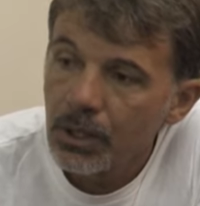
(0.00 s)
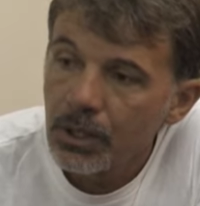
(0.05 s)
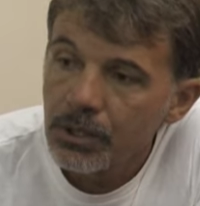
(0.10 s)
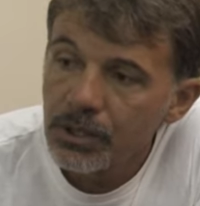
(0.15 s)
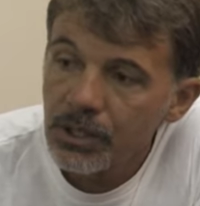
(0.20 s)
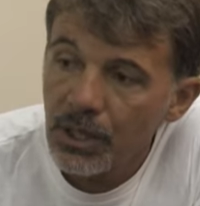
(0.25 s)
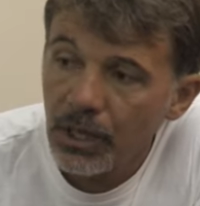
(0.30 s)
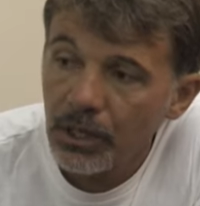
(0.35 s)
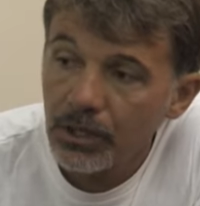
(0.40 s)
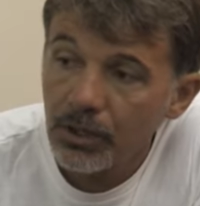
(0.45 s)

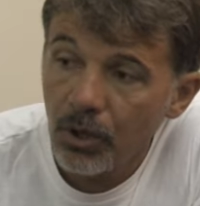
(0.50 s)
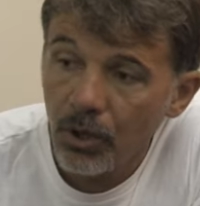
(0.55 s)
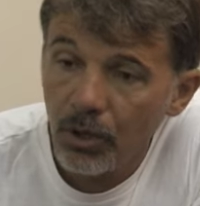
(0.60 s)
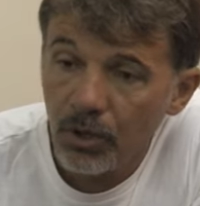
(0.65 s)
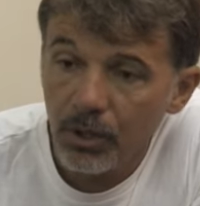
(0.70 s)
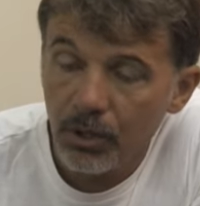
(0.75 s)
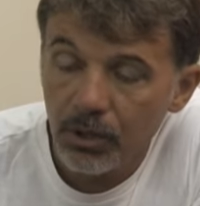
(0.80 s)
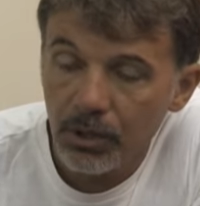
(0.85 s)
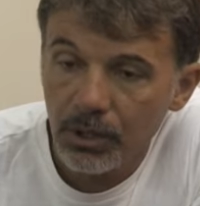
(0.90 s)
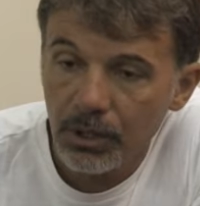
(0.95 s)
Sì,
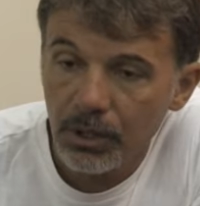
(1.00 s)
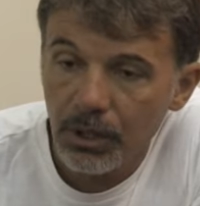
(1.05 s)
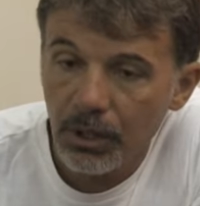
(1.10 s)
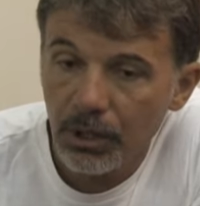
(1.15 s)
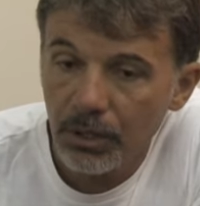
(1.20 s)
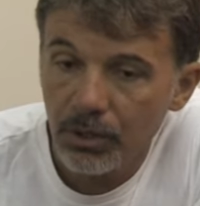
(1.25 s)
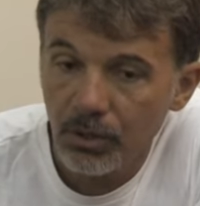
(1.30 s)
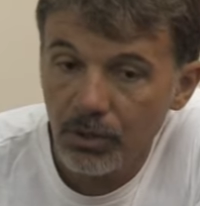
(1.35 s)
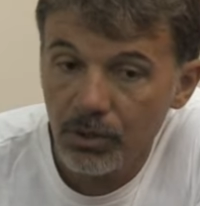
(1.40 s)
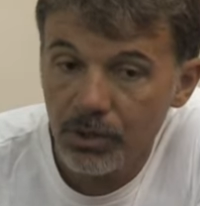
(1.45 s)
no,
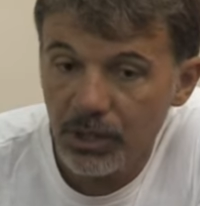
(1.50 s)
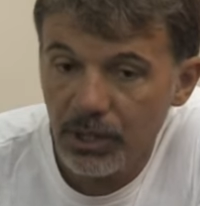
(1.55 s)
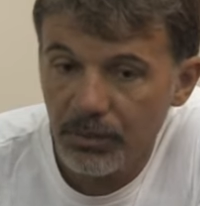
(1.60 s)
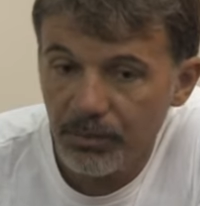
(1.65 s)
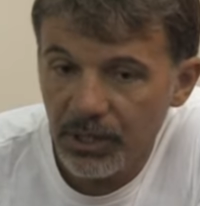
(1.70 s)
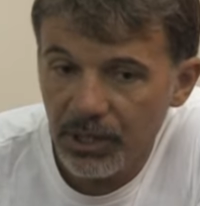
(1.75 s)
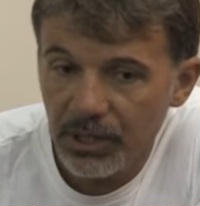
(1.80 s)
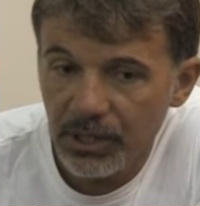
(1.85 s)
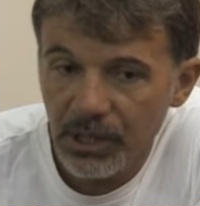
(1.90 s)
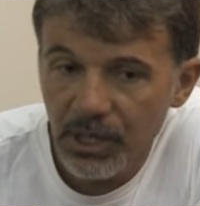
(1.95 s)
eh, non
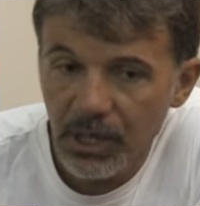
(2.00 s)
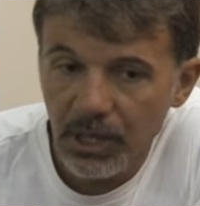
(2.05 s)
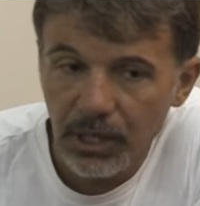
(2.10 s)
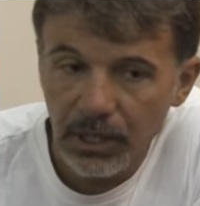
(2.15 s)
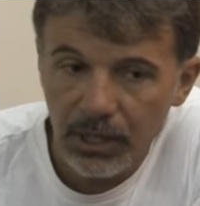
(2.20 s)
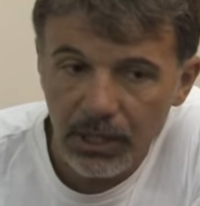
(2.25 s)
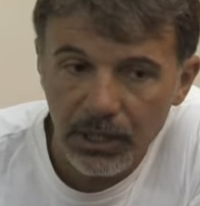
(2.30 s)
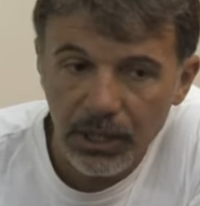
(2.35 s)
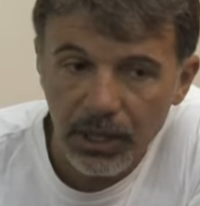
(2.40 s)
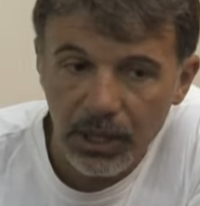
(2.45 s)
sarebbe
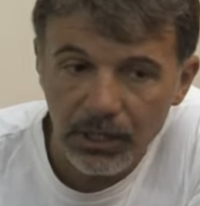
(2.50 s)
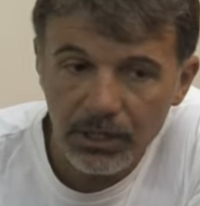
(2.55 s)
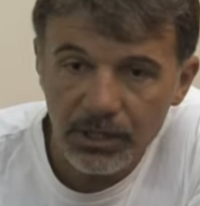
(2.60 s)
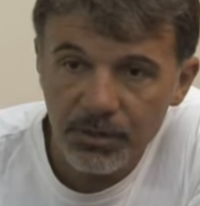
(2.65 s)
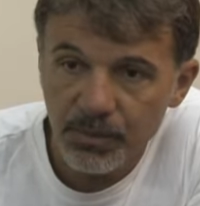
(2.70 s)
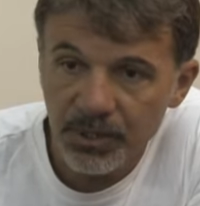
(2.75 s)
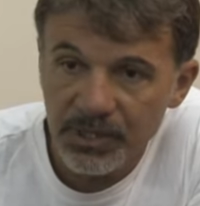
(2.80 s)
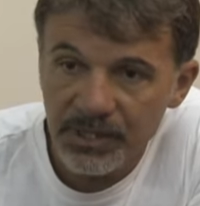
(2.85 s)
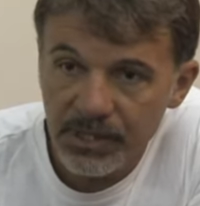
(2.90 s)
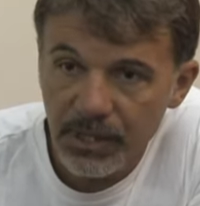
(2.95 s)
l'ideale, è
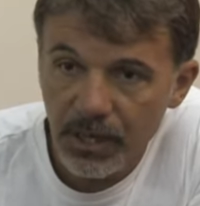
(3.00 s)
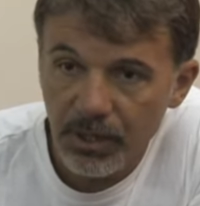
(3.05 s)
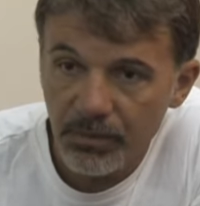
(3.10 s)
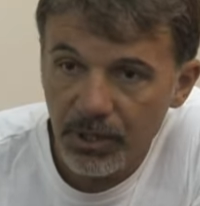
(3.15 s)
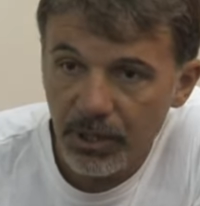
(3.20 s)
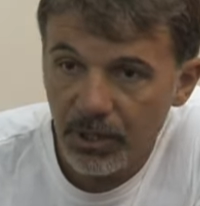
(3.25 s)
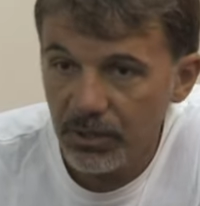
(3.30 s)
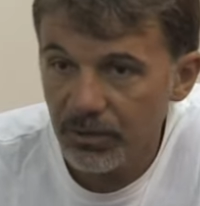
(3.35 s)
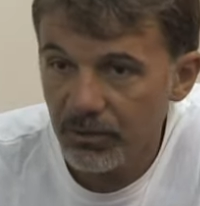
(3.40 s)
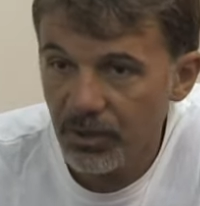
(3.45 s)

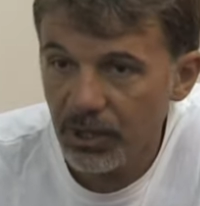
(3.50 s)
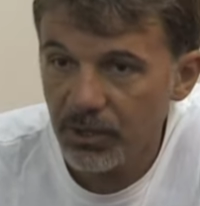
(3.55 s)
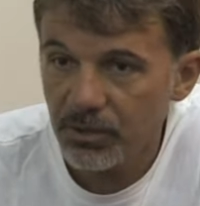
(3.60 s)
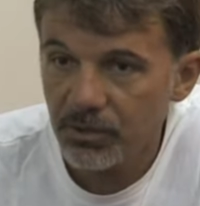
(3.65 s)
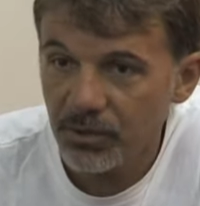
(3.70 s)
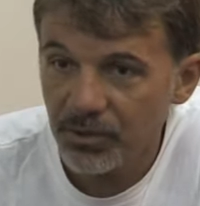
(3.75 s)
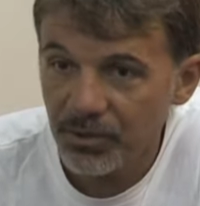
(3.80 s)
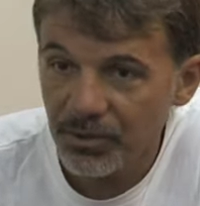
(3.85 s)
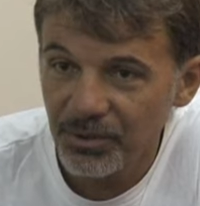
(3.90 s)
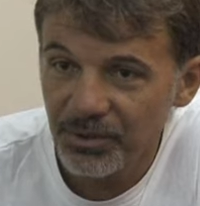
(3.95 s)
indispensabile, è
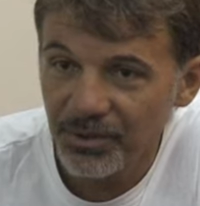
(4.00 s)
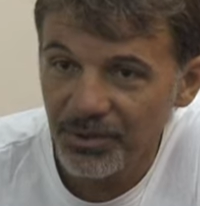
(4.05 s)
diverso.